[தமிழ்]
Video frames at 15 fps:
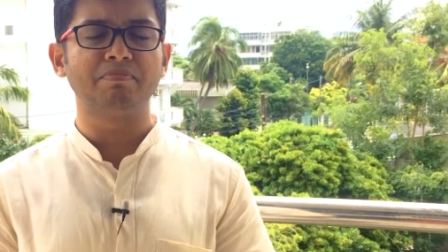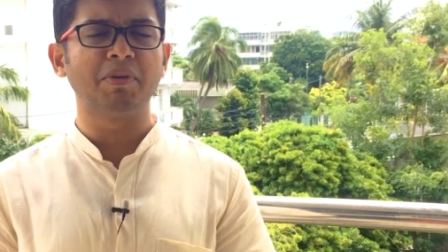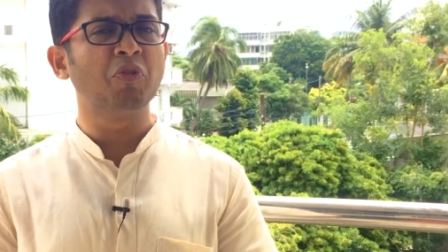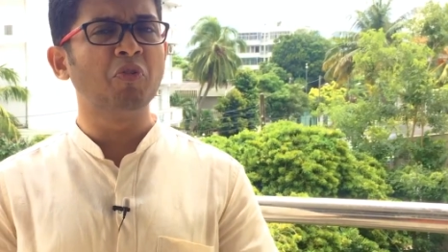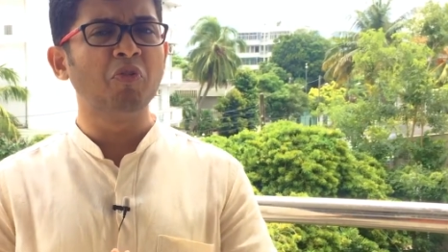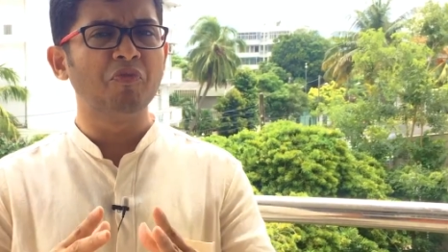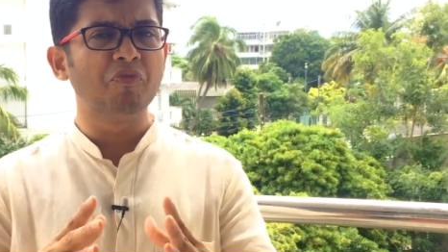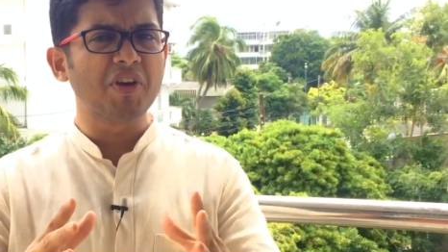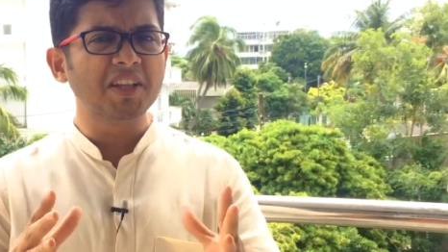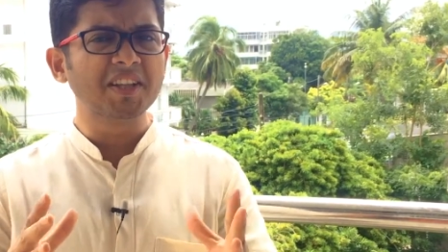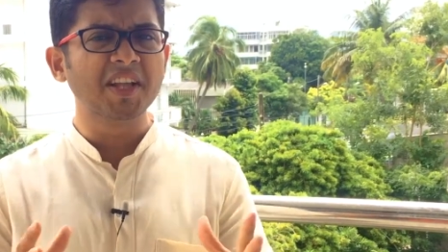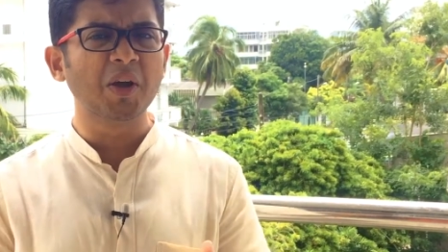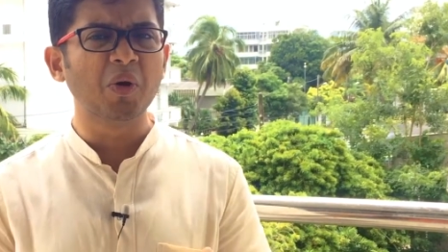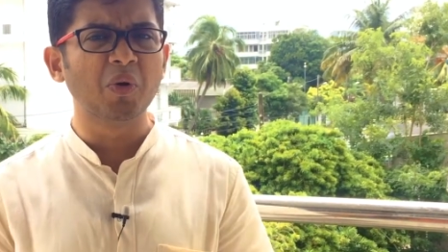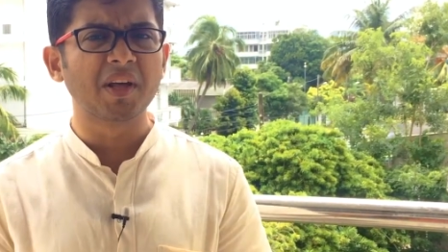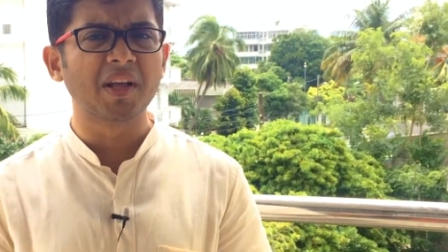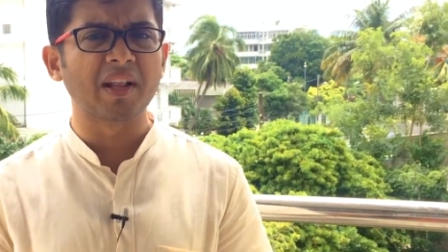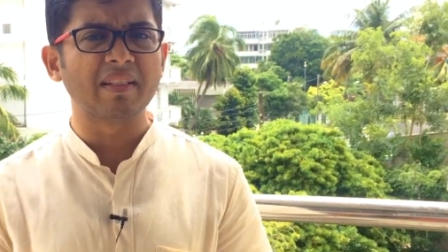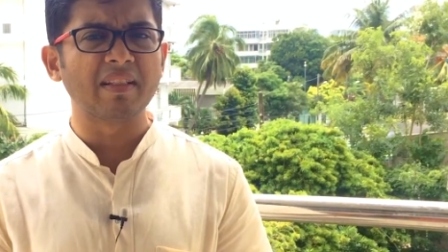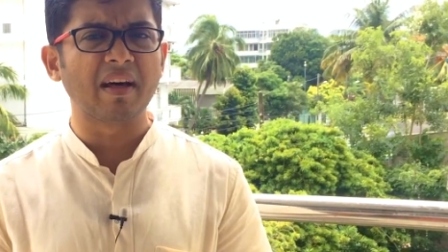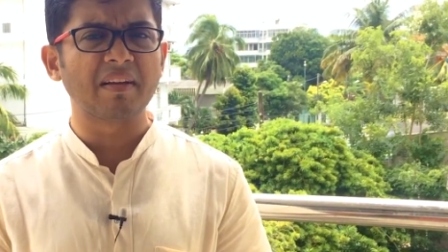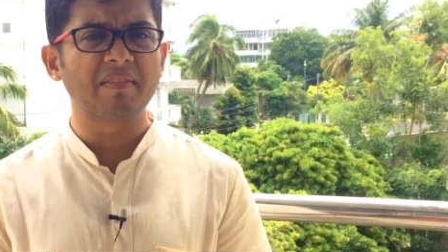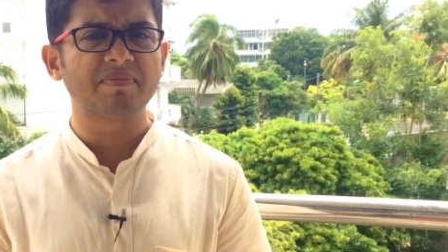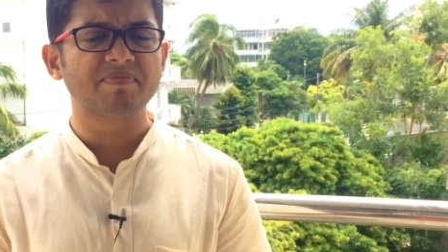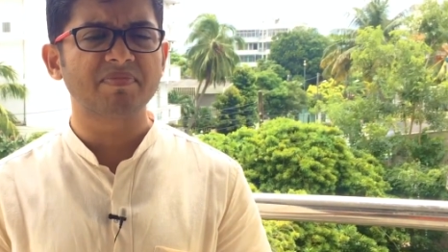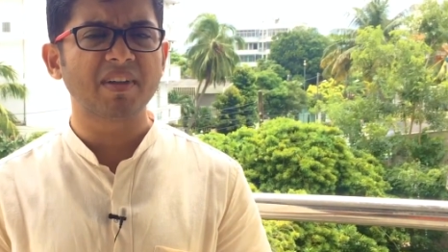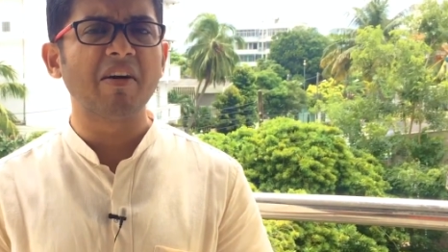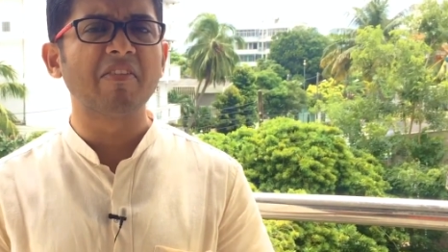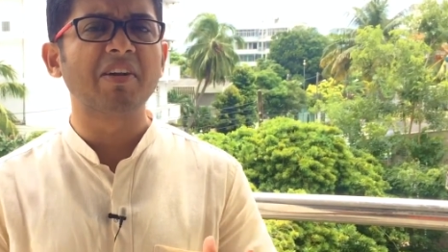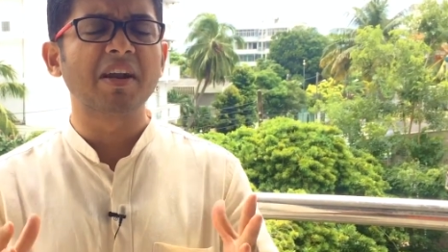மிகவும் வேதனையோடு இருந்தார்
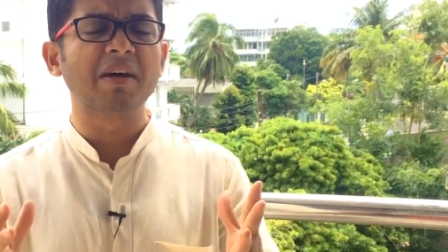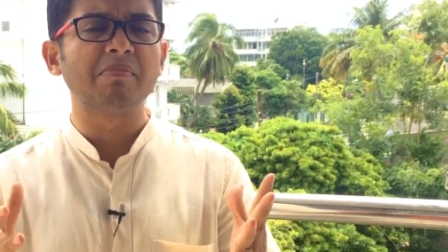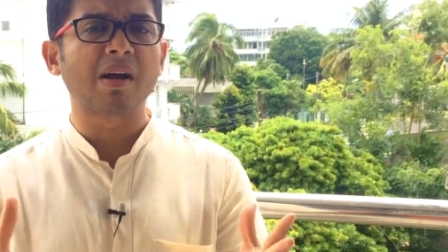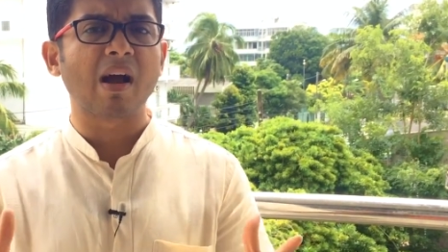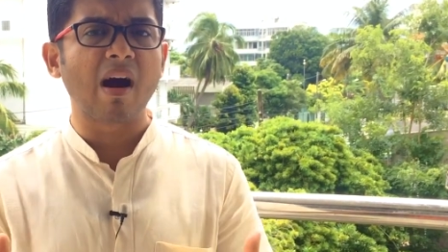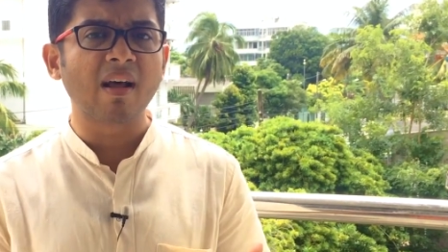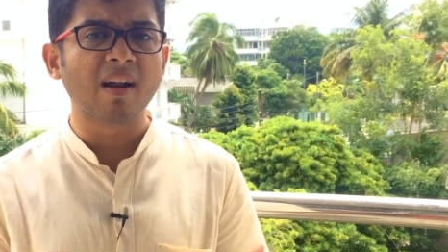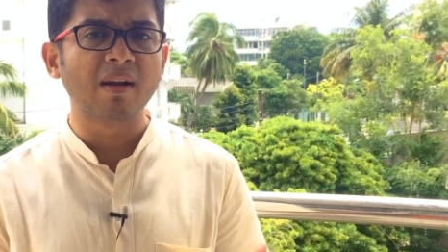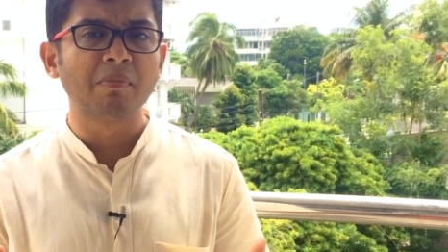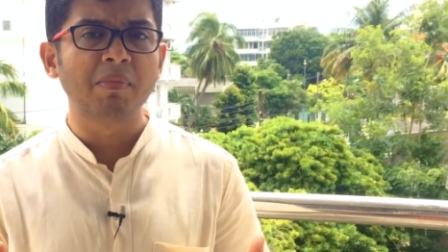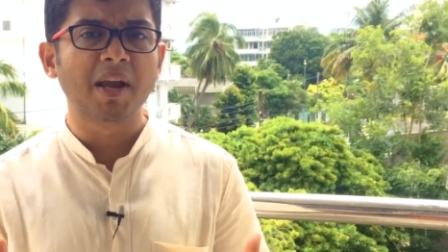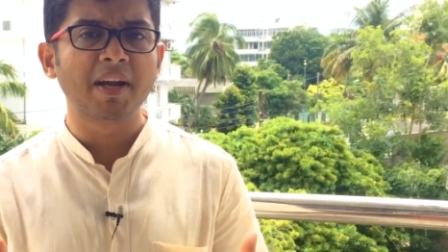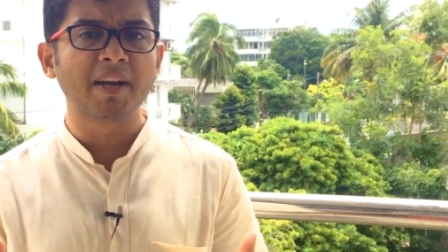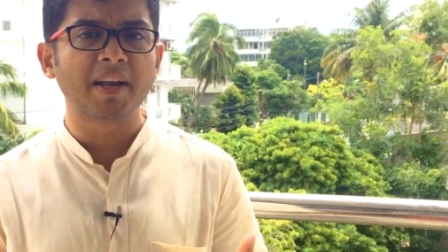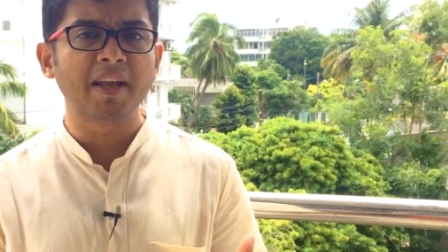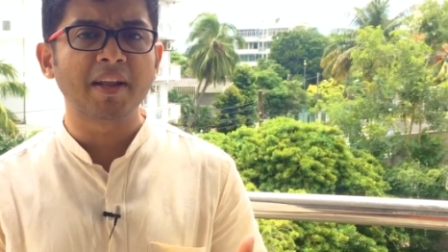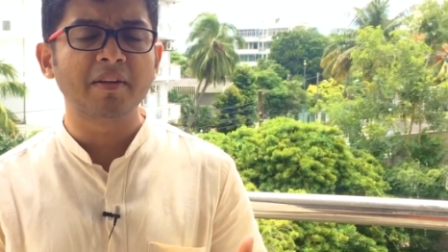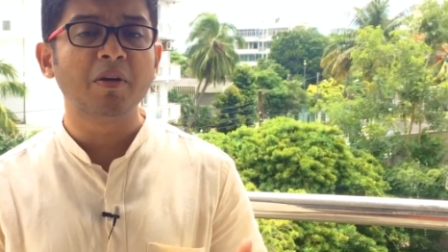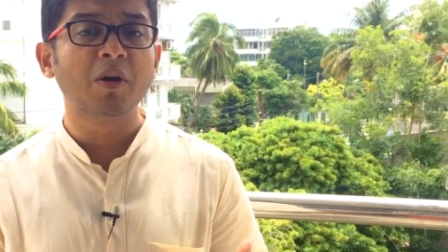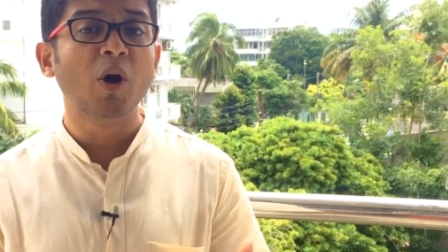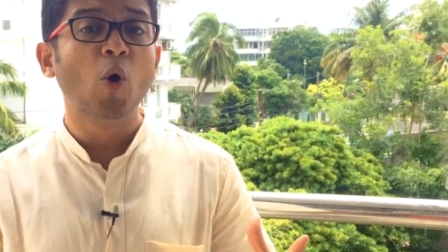அவரிடம் காரணம் கேட்டேன்